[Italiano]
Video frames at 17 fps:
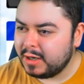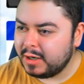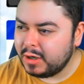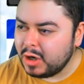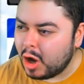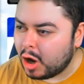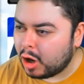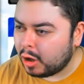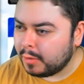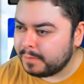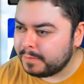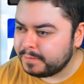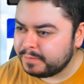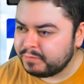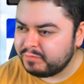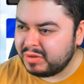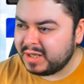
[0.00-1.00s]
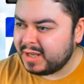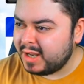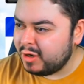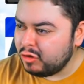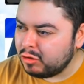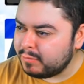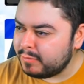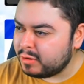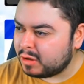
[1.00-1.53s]
No, perché il
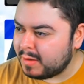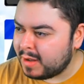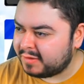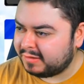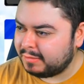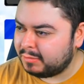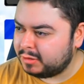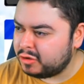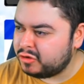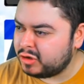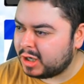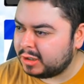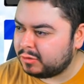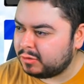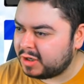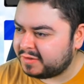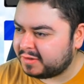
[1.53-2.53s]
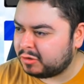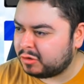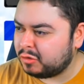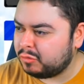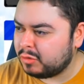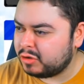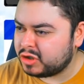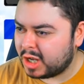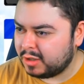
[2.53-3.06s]
numero massimo di giocatori è stato
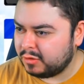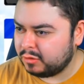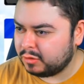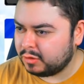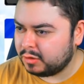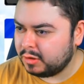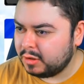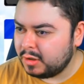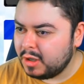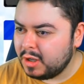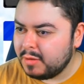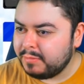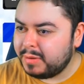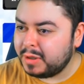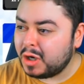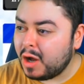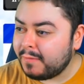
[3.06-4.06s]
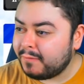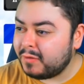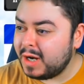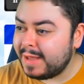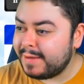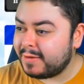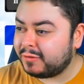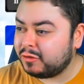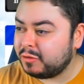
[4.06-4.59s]
200. Però
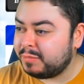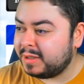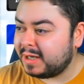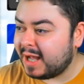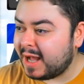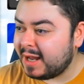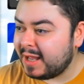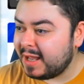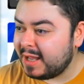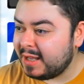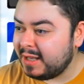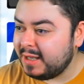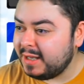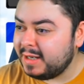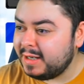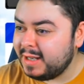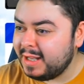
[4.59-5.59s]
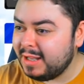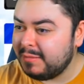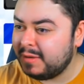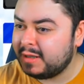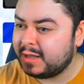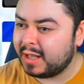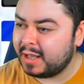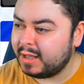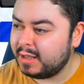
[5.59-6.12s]
voleva superare il
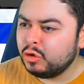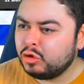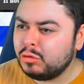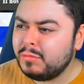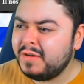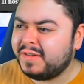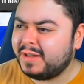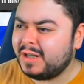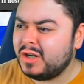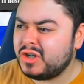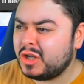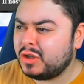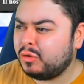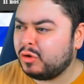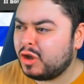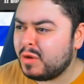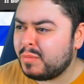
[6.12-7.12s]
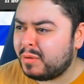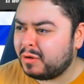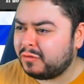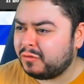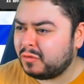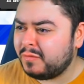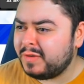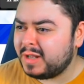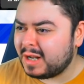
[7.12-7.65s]
limite. Tu mi stai dicendo che io
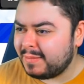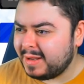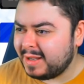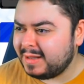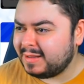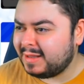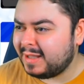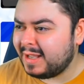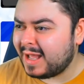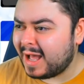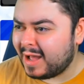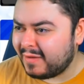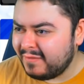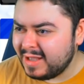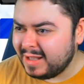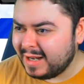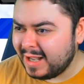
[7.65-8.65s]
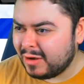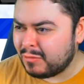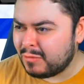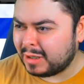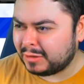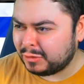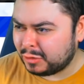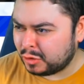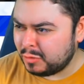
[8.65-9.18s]
posso veramente avere
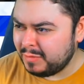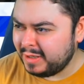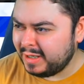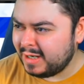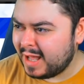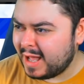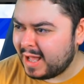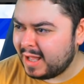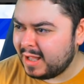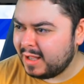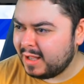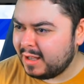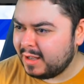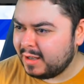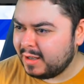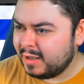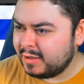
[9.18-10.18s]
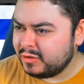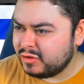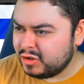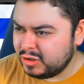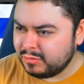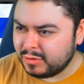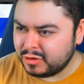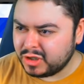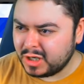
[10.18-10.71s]

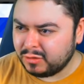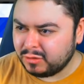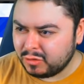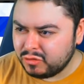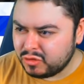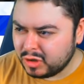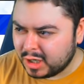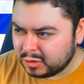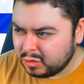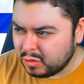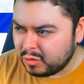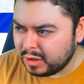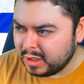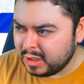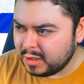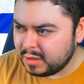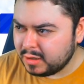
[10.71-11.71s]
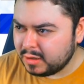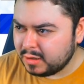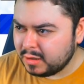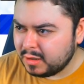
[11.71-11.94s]
4500 giocatori?